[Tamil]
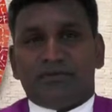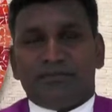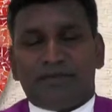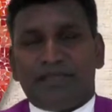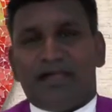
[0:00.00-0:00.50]

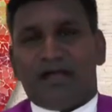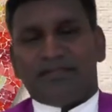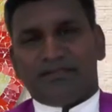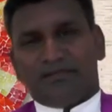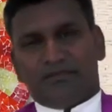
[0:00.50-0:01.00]
பிறப்பின் பலியாக
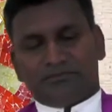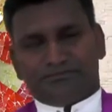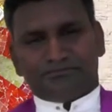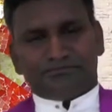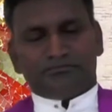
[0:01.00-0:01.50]
இருக்கும்
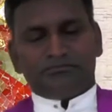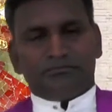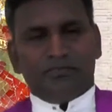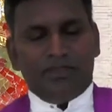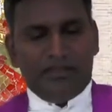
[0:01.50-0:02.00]

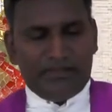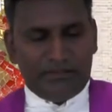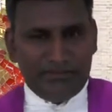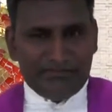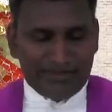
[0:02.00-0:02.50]

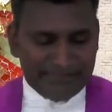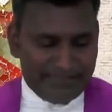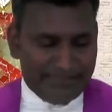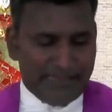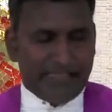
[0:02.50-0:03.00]
நம்முடைய
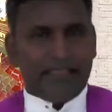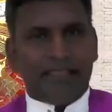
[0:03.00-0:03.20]
வாழ்க்கையில்